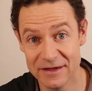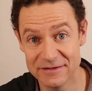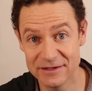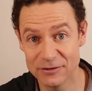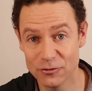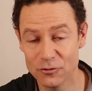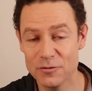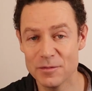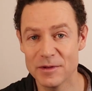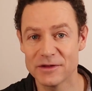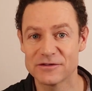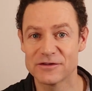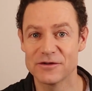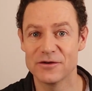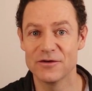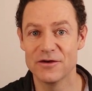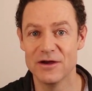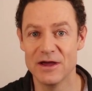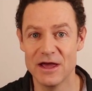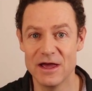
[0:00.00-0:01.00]
Et c'est drôle parce
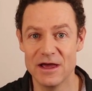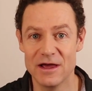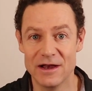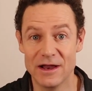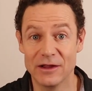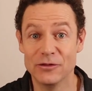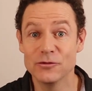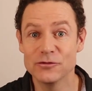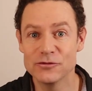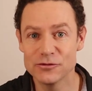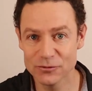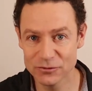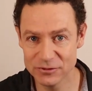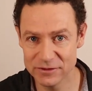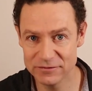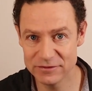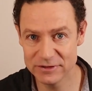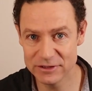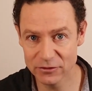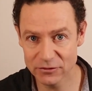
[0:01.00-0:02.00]
que la notion de
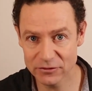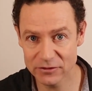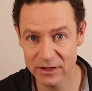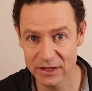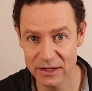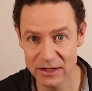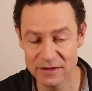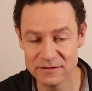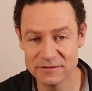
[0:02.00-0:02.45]
dividende,